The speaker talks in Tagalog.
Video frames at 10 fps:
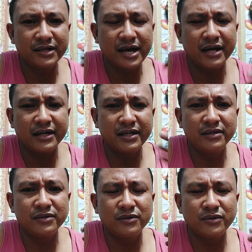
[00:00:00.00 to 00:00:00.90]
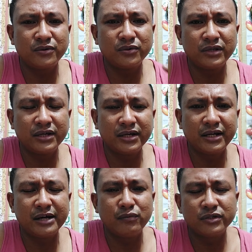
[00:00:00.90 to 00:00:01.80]
hangin or konting
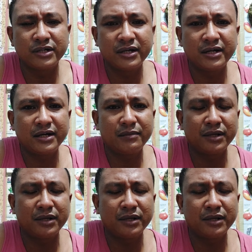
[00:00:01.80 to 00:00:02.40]
alikabok sa